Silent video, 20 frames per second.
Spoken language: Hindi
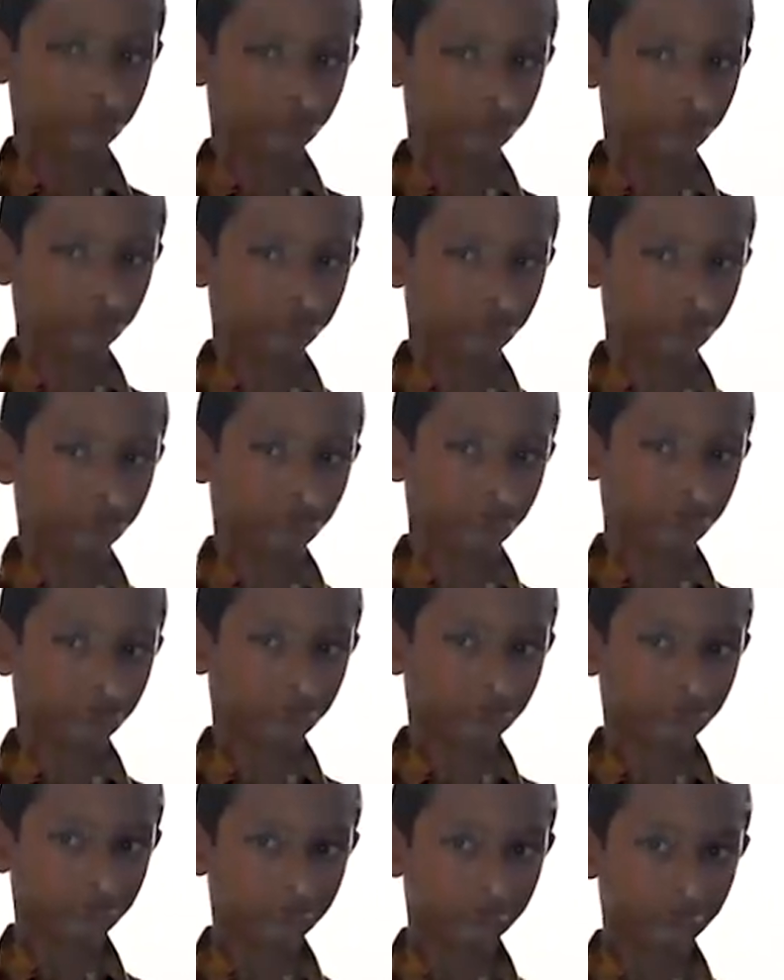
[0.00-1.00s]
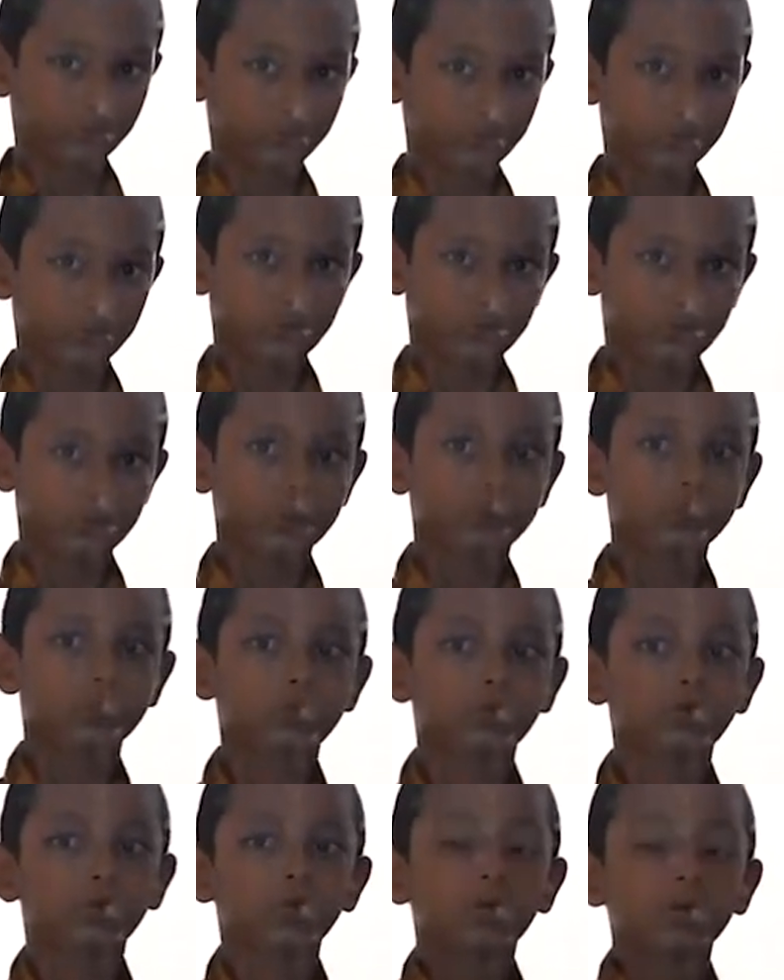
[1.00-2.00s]
अच्छी लगती हैं मतलब कि
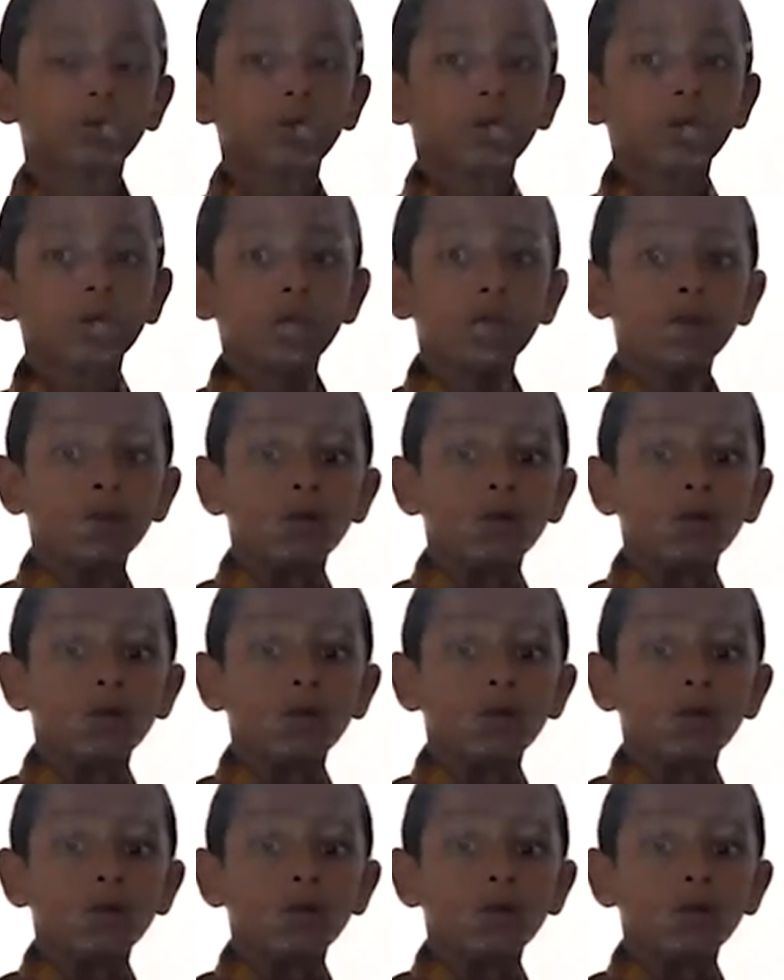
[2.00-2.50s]
इतने अच्छे हैं